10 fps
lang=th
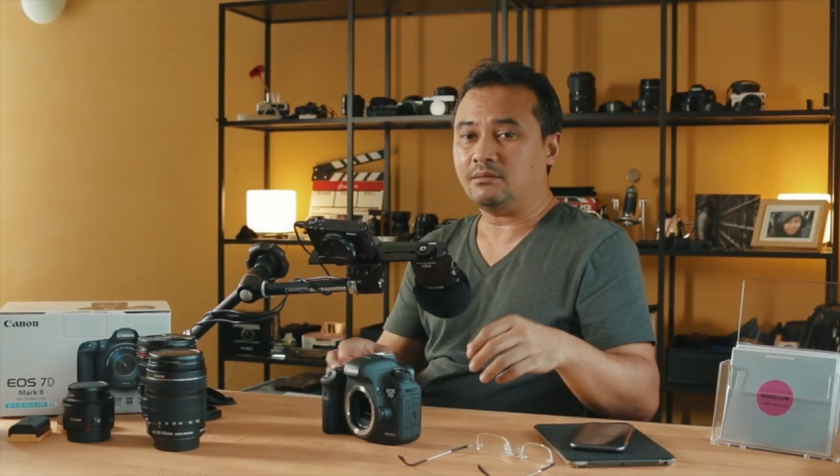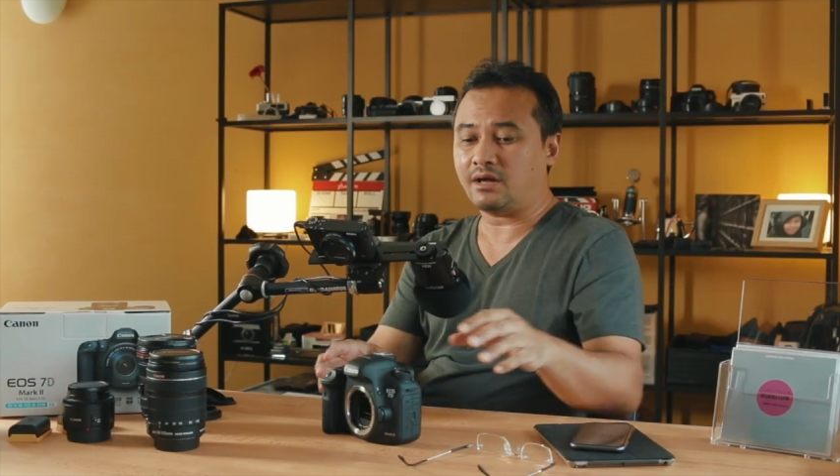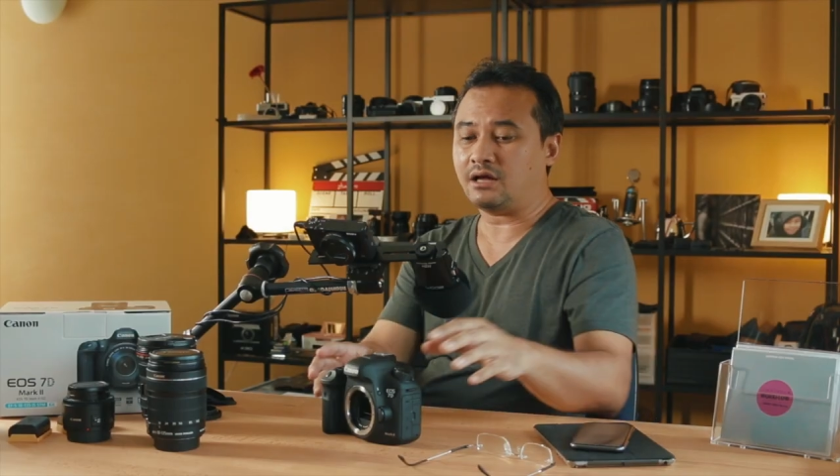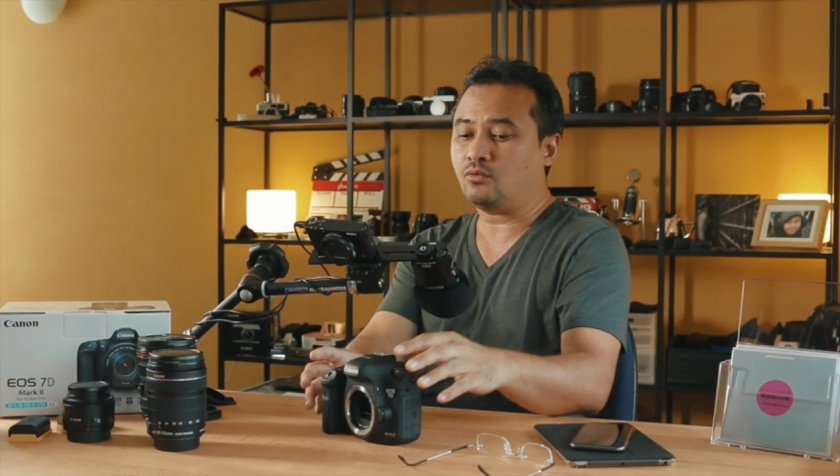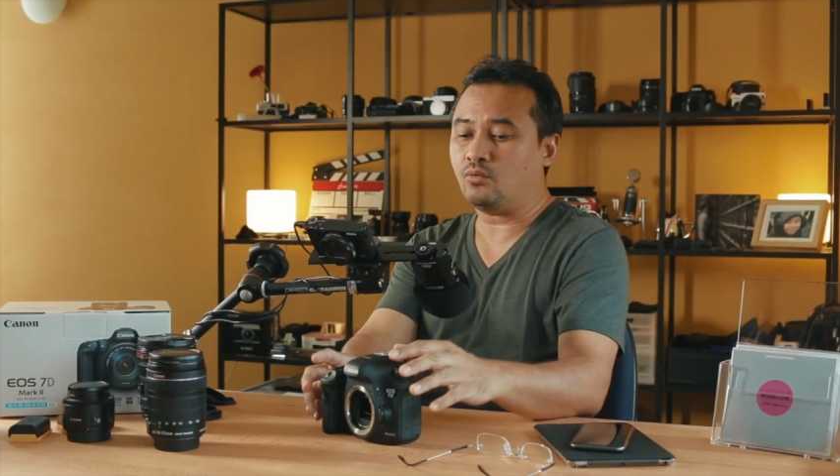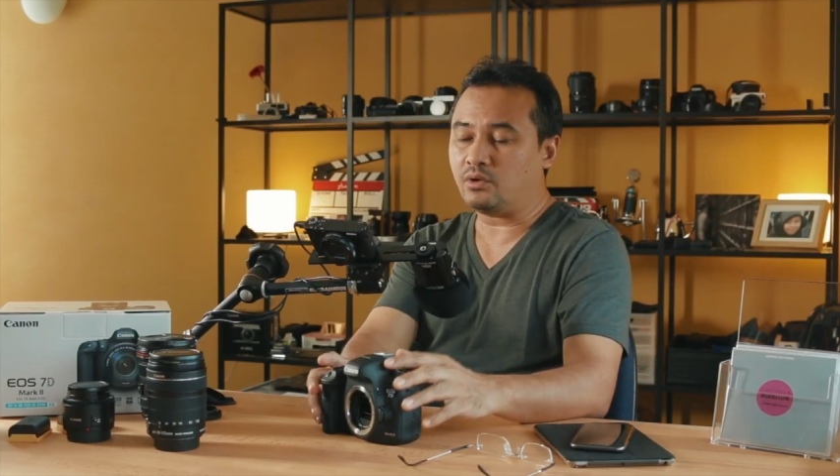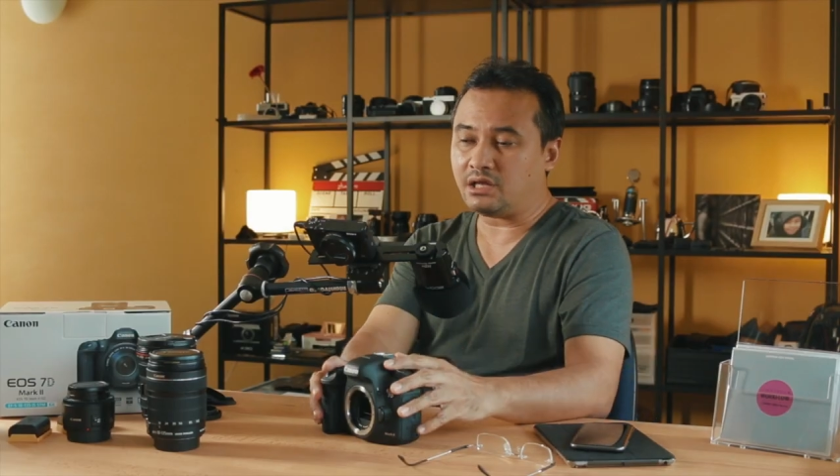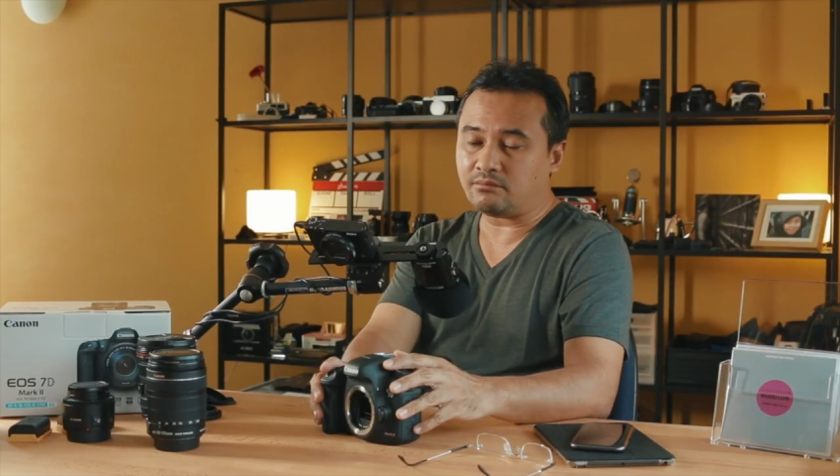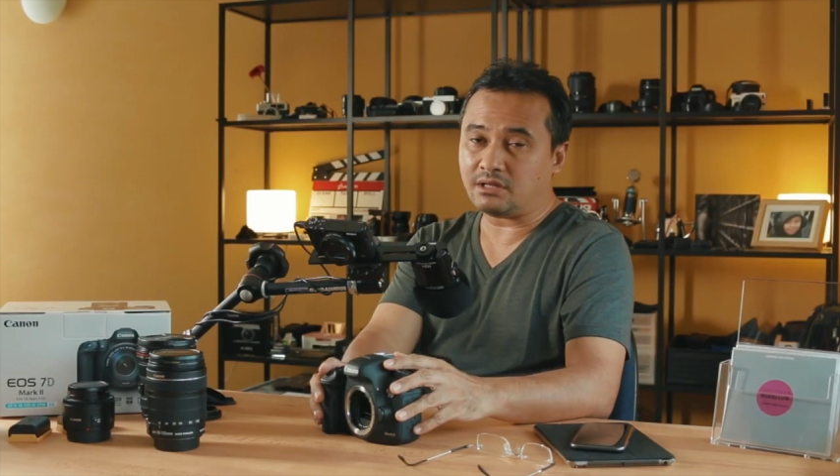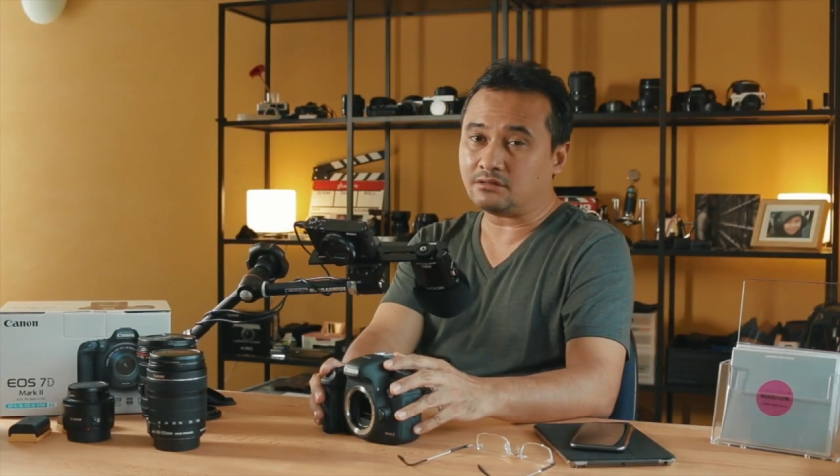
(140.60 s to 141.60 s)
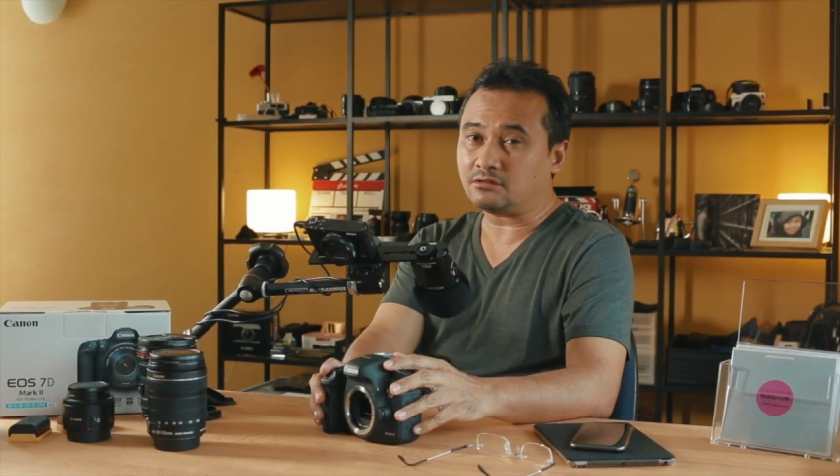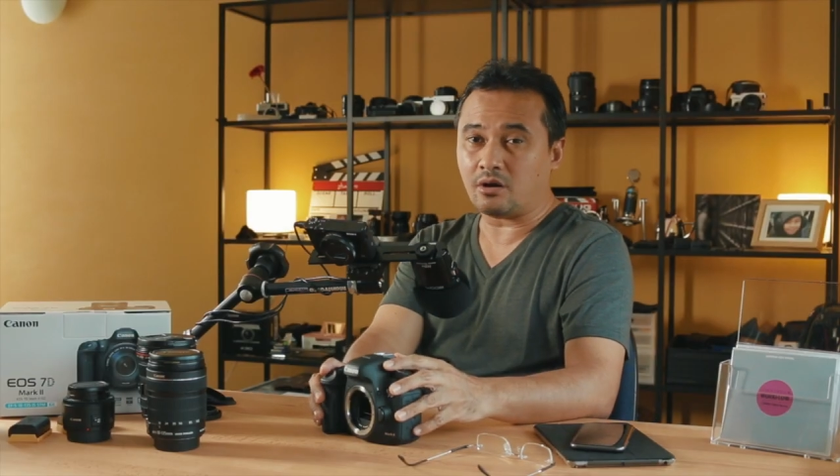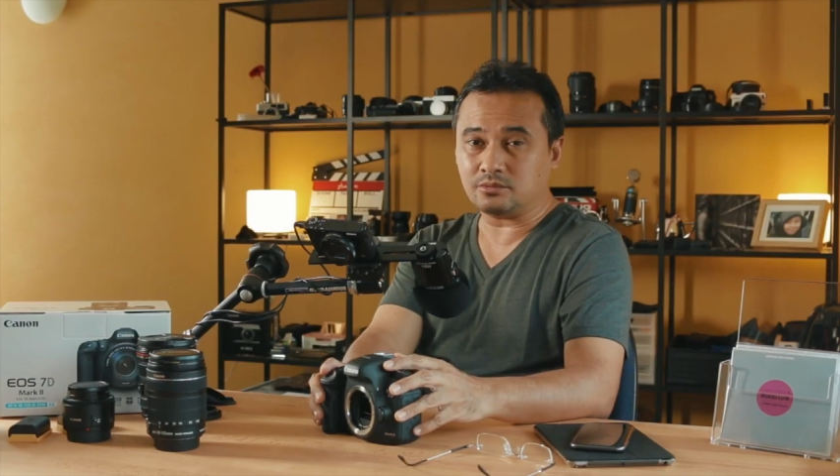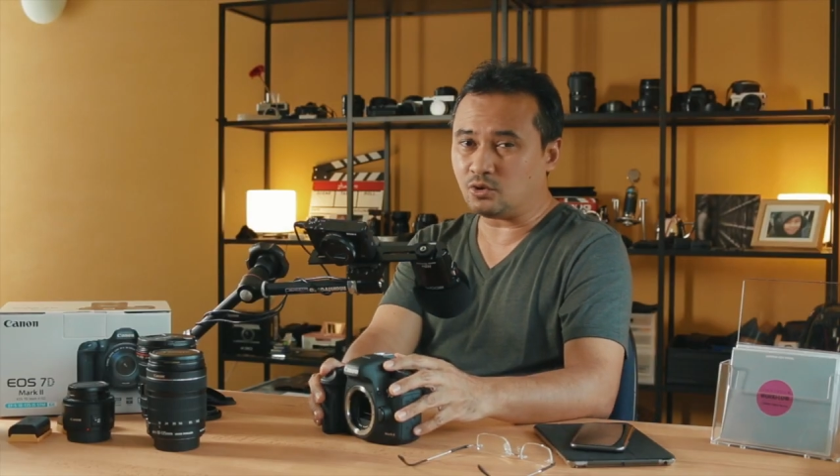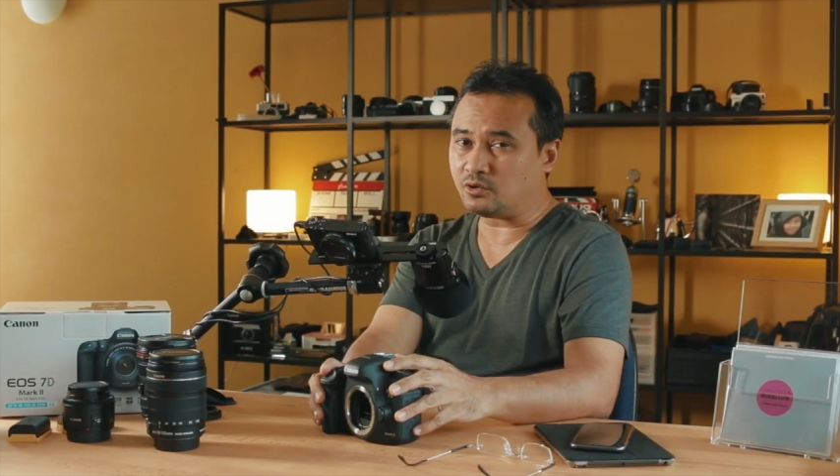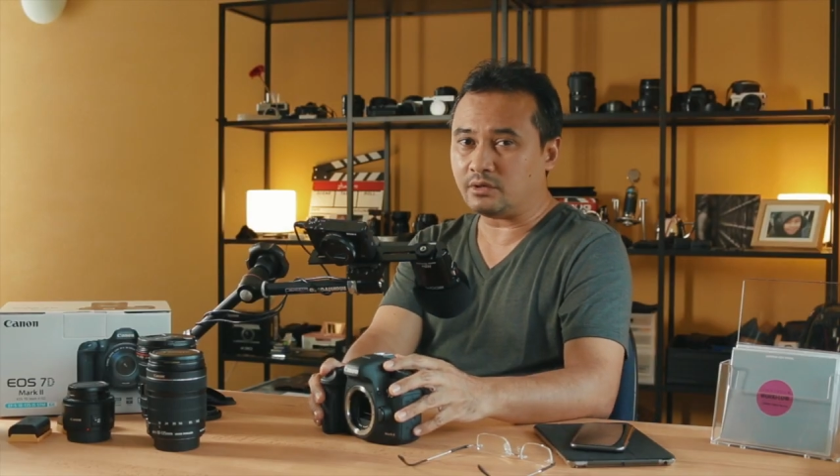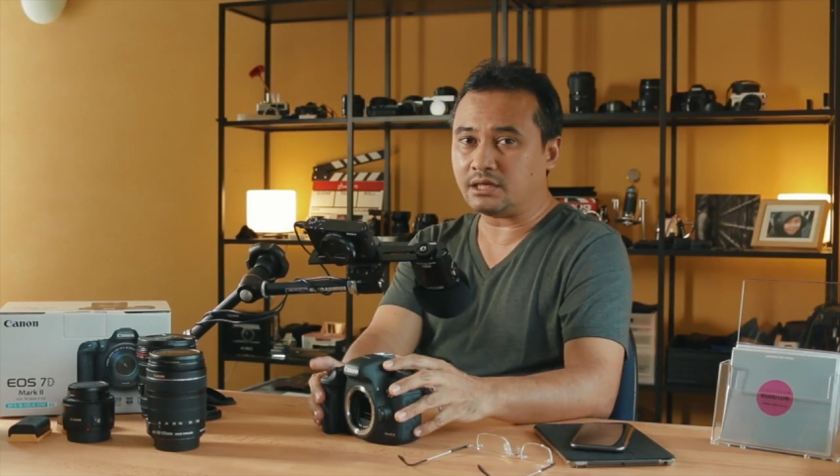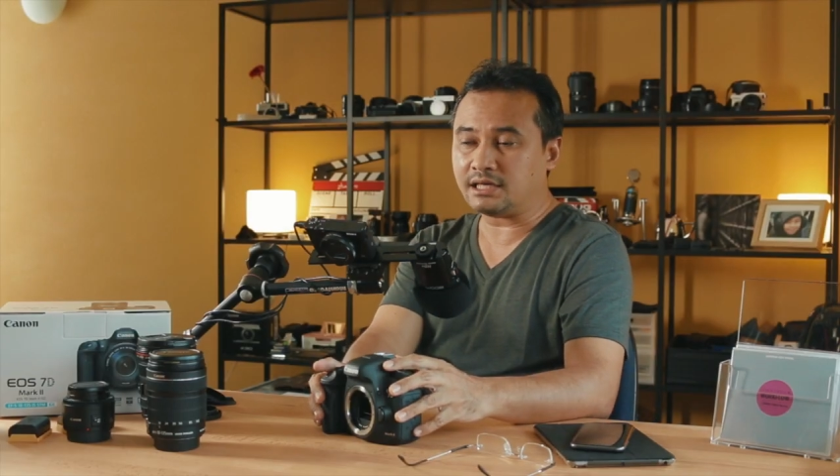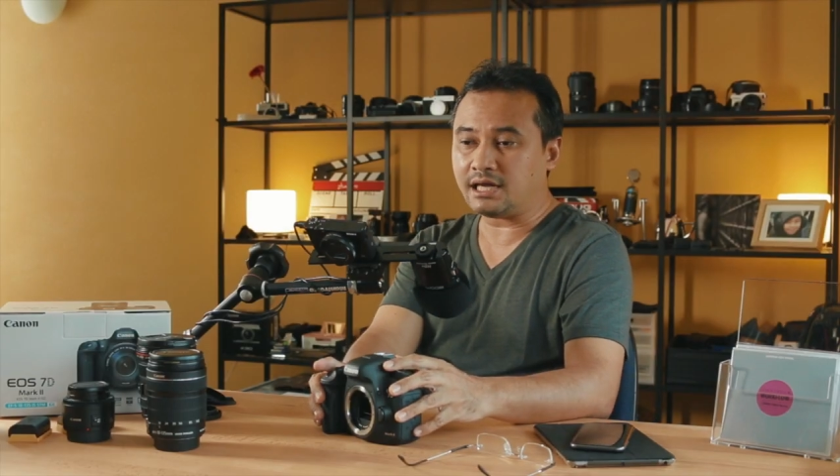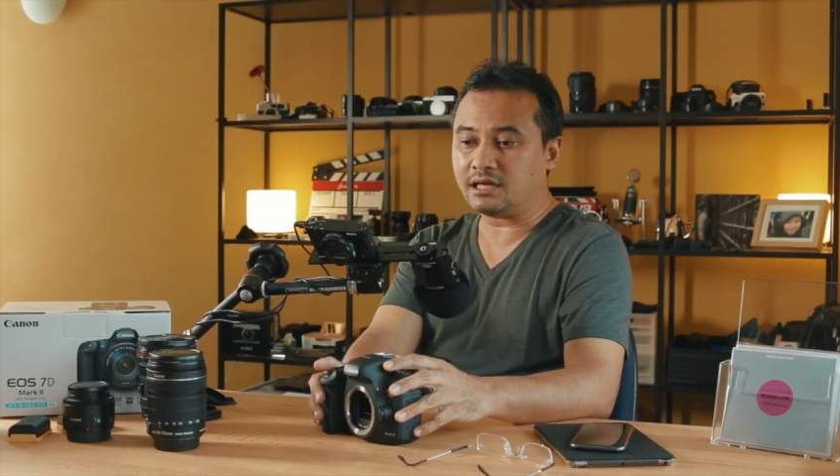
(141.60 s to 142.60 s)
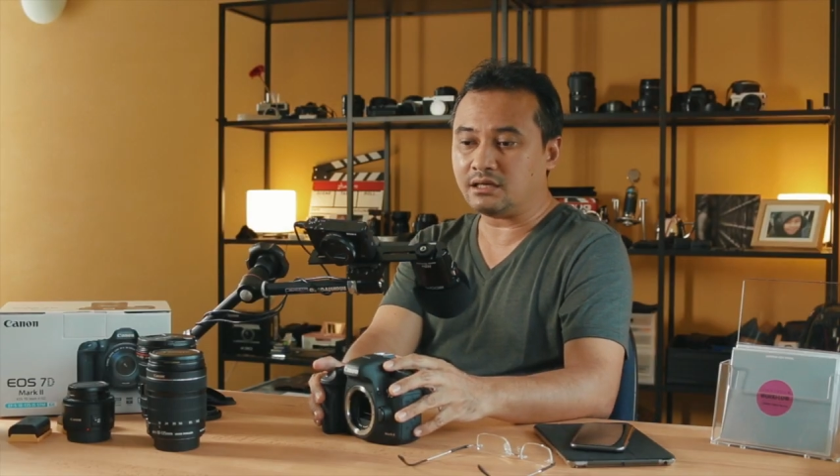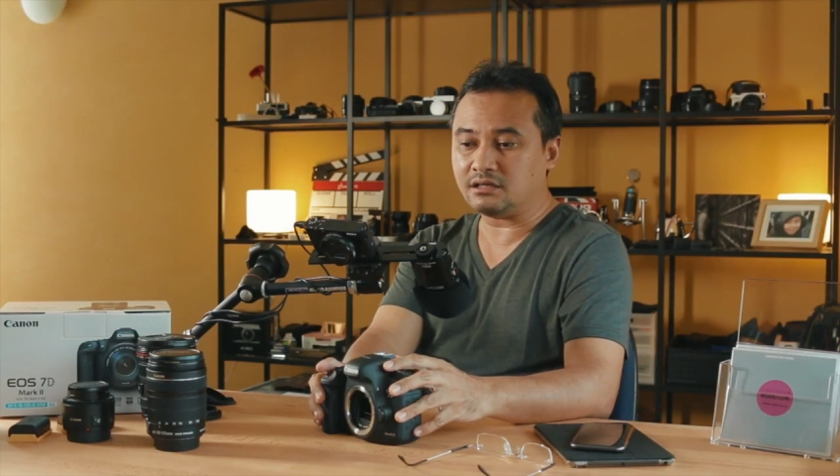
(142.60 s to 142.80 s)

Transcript: Mark II เนี่ยมันตอบโจทย์ตรงนั้นได้